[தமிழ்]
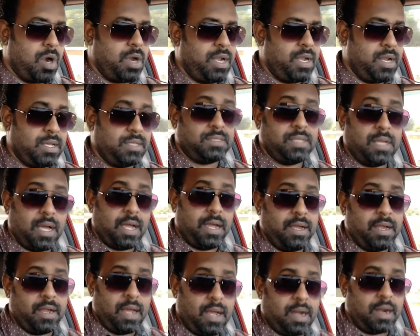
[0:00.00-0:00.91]
மானிட்டைஸ்
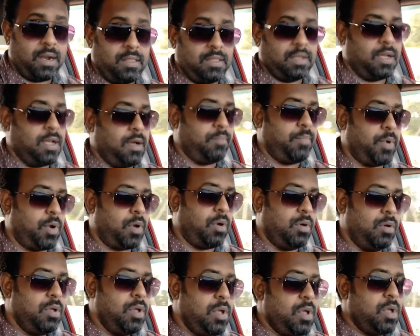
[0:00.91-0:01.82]
ஆகி
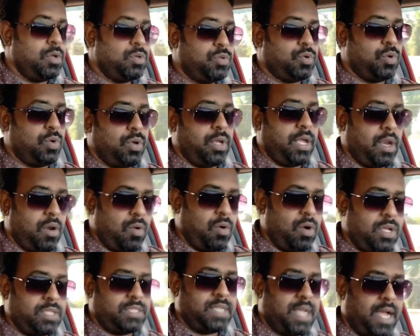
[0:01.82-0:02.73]
ஆனதுக்கப்புறம் ஸோ
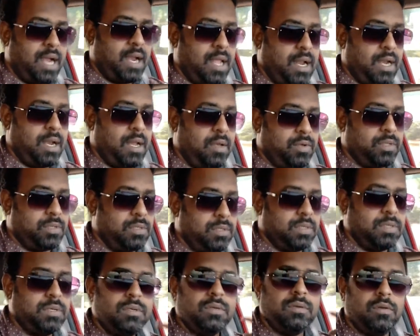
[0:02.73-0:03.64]
என்னோட சேனலில்
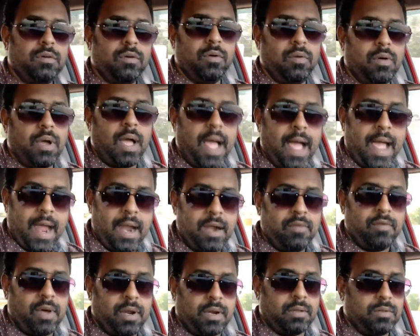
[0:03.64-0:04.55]
வந்து
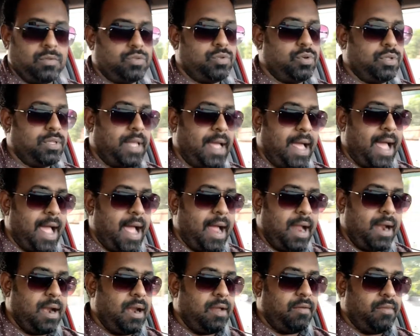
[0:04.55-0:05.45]
ஆட் வர்றது ஸோ இந்த
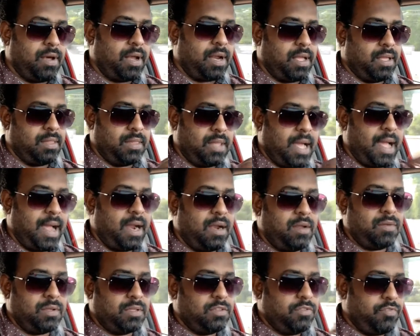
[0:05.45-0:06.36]
ஆடில் வர இந்த
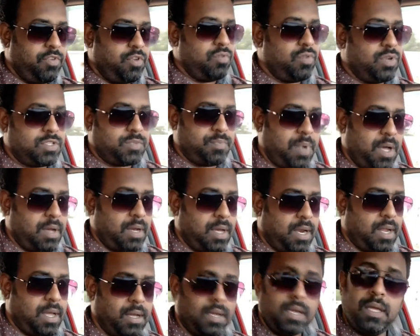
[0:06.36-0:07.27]
ஆடை வந்து வியூவர்ஸ்
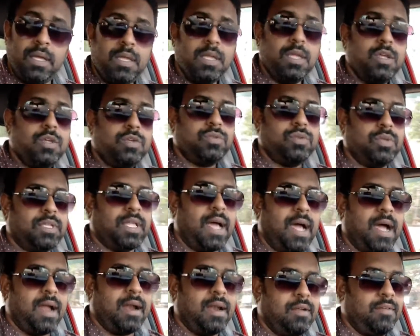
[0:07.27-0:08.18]
பார்க்குறாங்க ஸோ
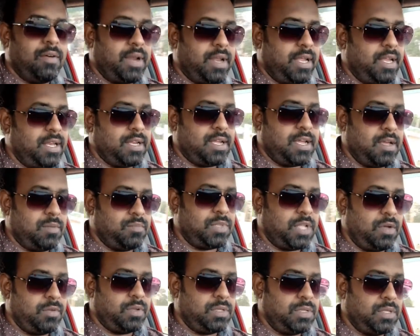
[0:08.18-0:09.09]
இந்த ஆடில் வர
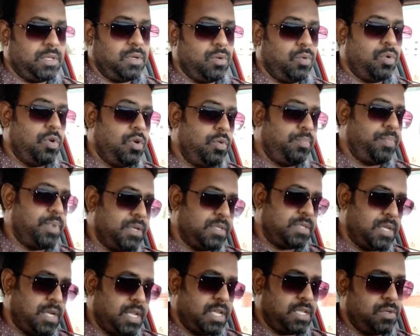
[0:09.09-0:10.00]
இன்கம் தான் வந்து ஒரு
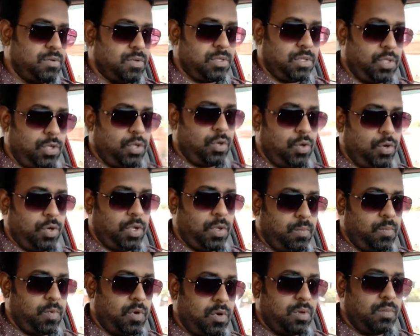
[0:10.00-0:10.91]
பர்சன்டேஜ் வந்து
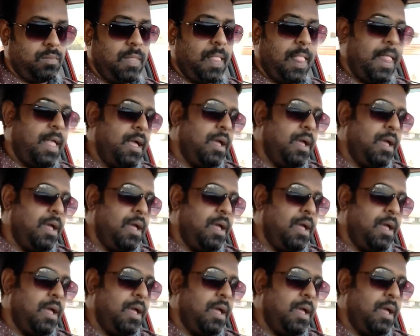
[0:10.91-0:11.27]
யூடியூபுக்கும்